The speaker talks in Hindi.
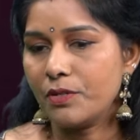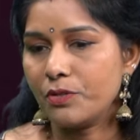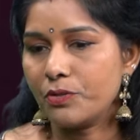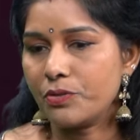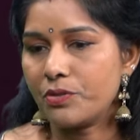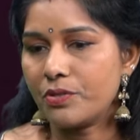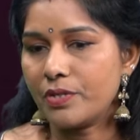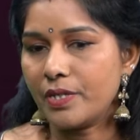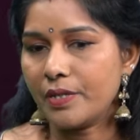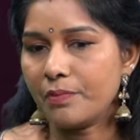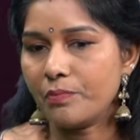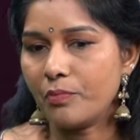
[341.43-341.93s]

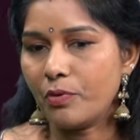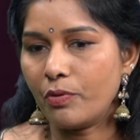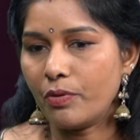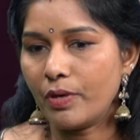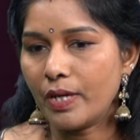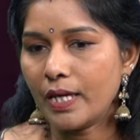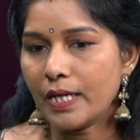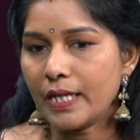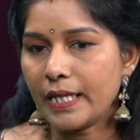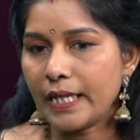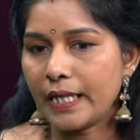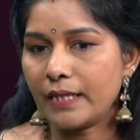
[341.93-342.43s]
उसने
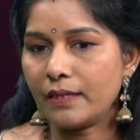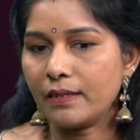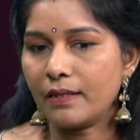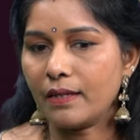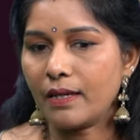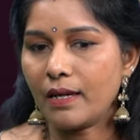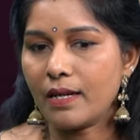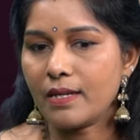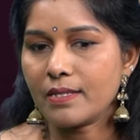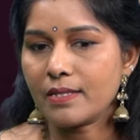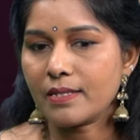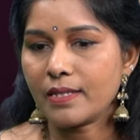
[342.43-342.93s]
बोला टेंथ
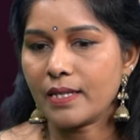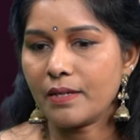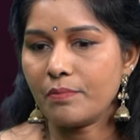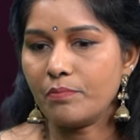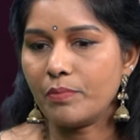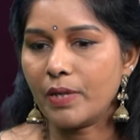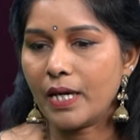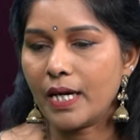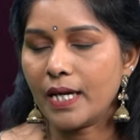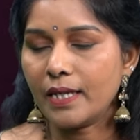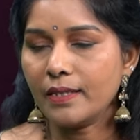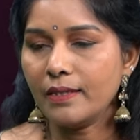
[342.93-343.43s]
क्लास के
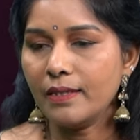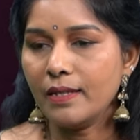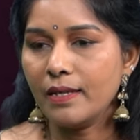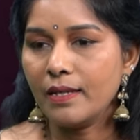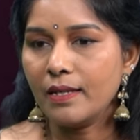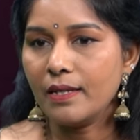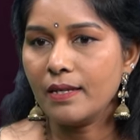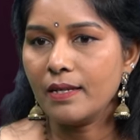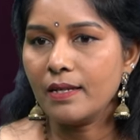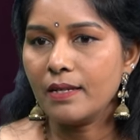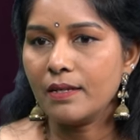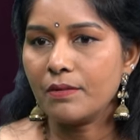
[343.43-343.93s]
बाद
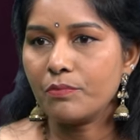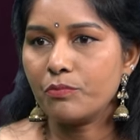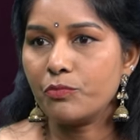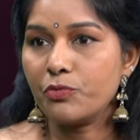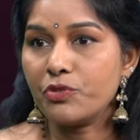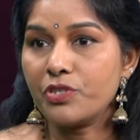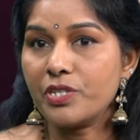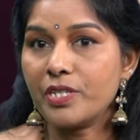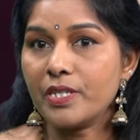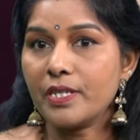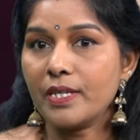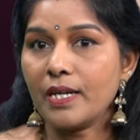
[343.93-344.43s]

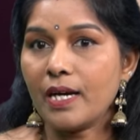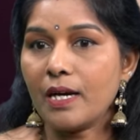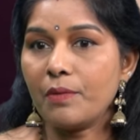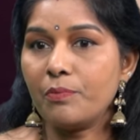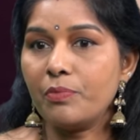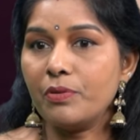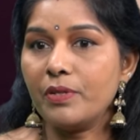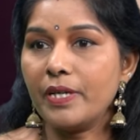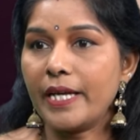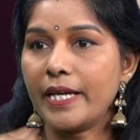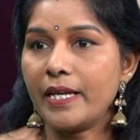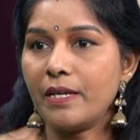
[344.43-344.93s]
मुझे
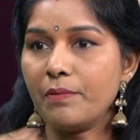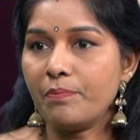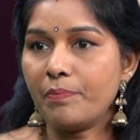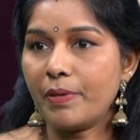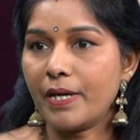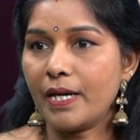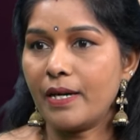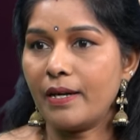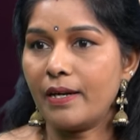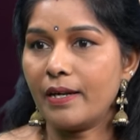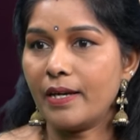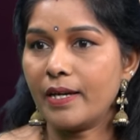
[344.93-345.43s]
अब नहीं
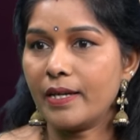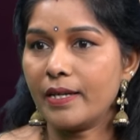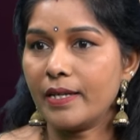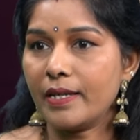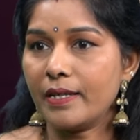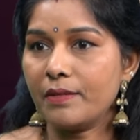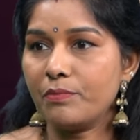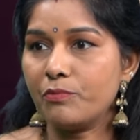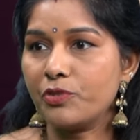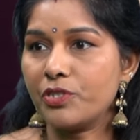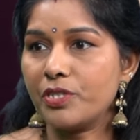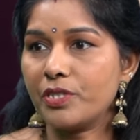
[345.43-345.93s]
पढ़ना
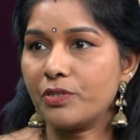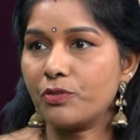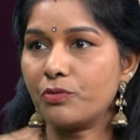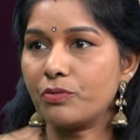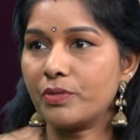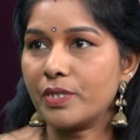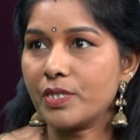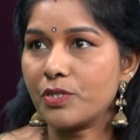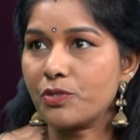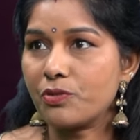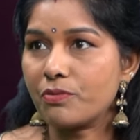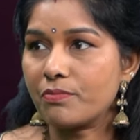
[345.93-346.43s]
है मुझे
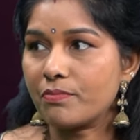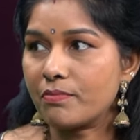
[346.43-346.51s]
थोड़ा